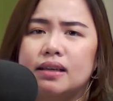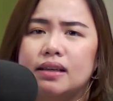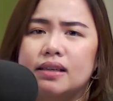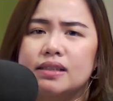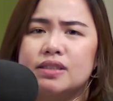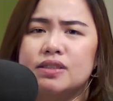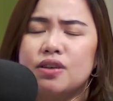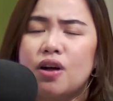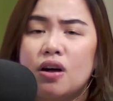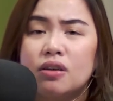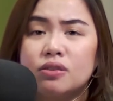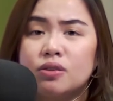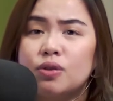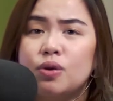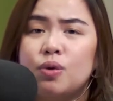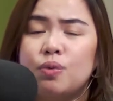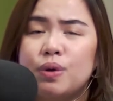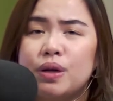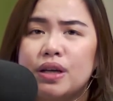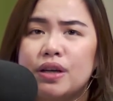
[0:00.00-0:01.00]
is not
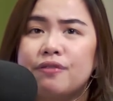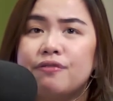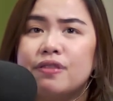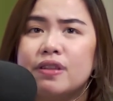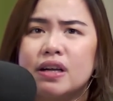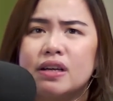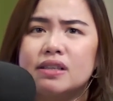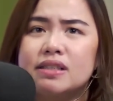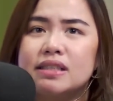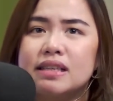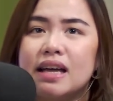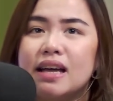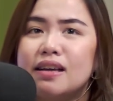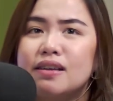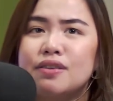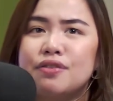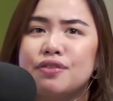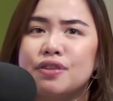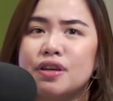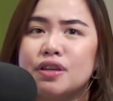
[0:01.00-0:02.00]
knowing if there's
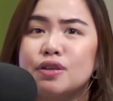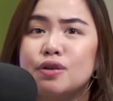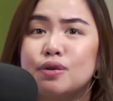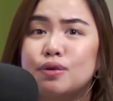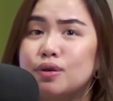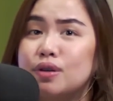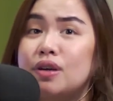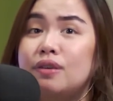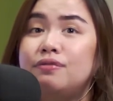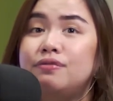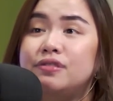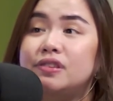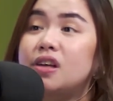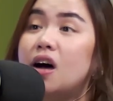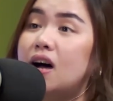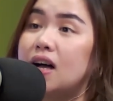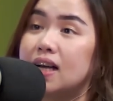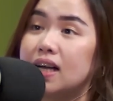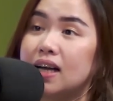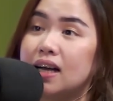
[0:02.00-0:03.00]
anything you could have
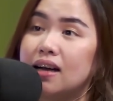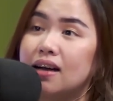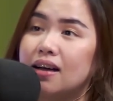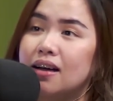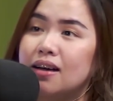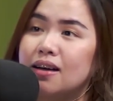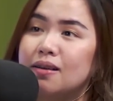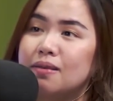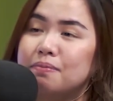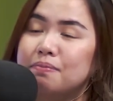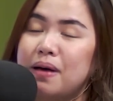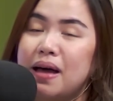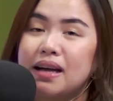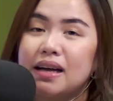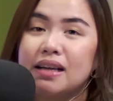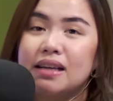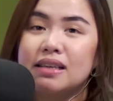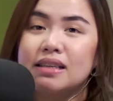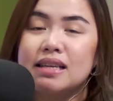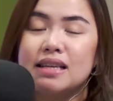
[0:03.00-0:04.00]
done para
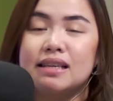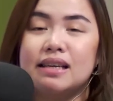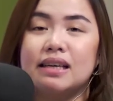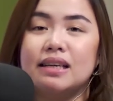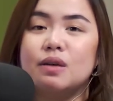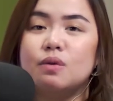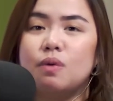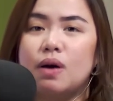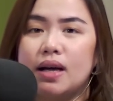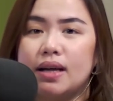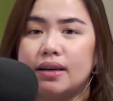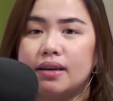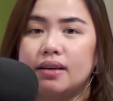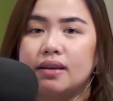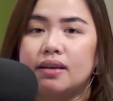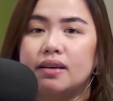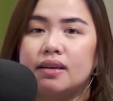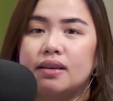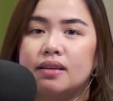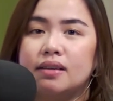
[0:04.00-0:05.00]
hindi ka iwan.
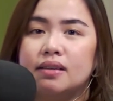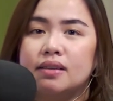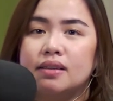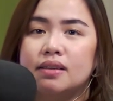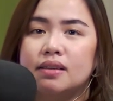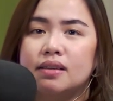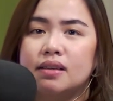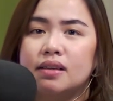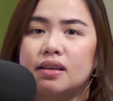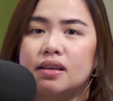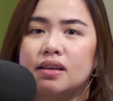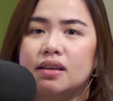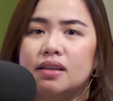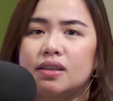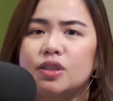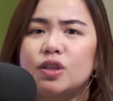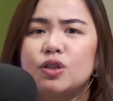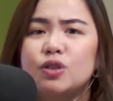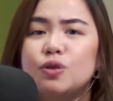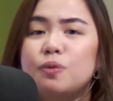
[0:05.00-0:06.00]

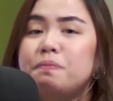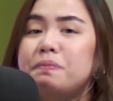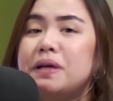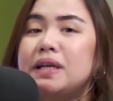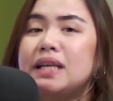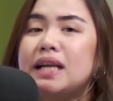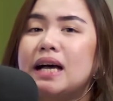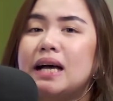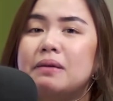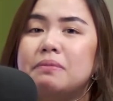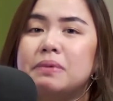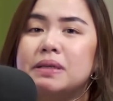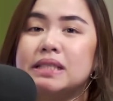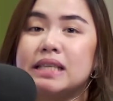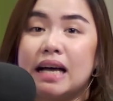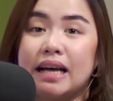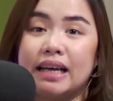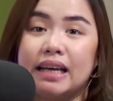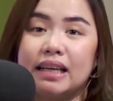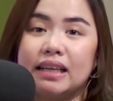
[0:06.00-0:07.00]
Yun yung
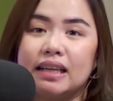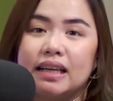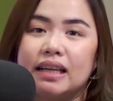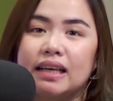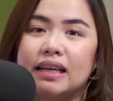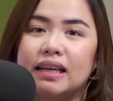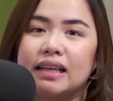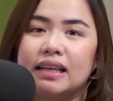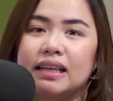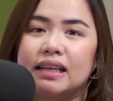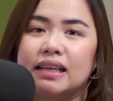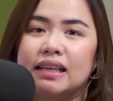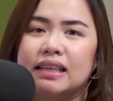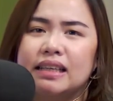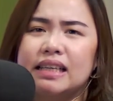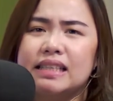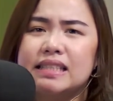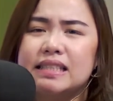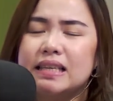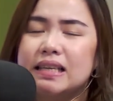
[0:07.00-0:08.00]
pinakamasakit
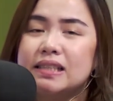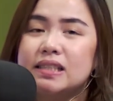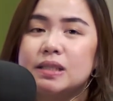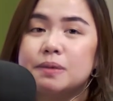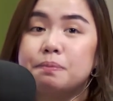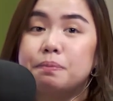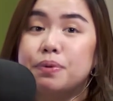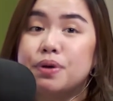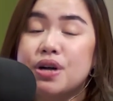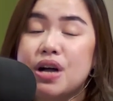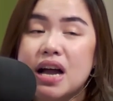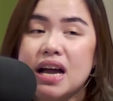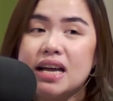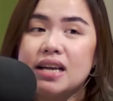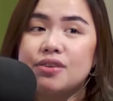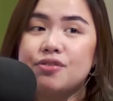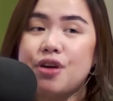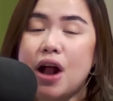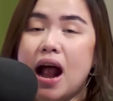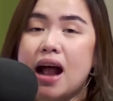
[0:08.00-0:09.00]
kasi it's
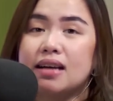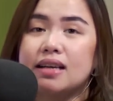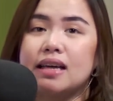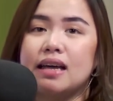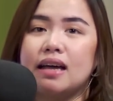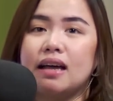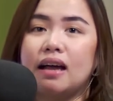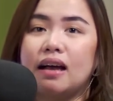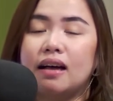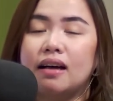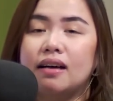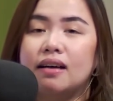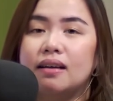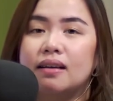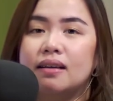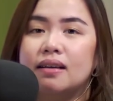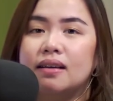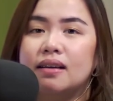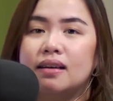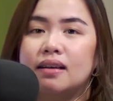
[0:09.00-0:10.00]
brain-racking.
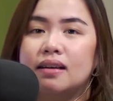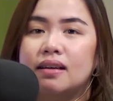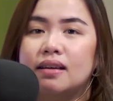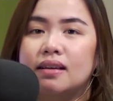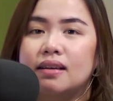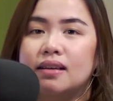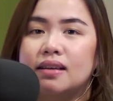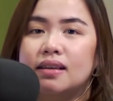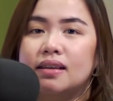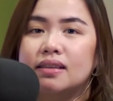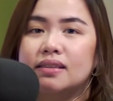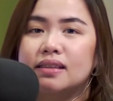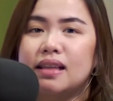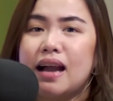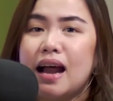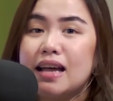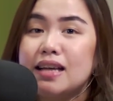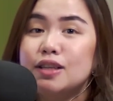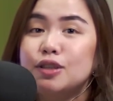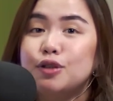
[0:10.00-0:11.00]

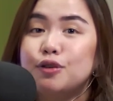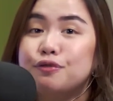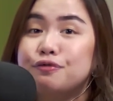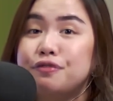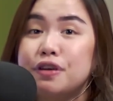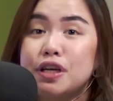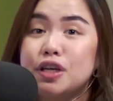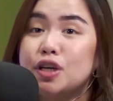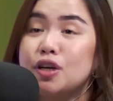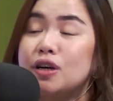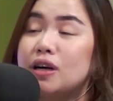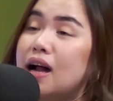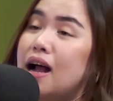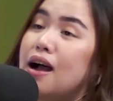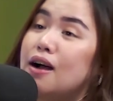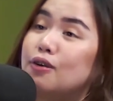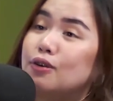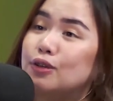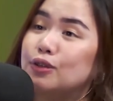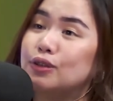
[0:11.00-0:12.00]
Trying to figure
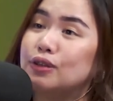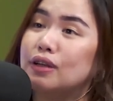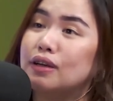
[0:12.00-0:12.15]
out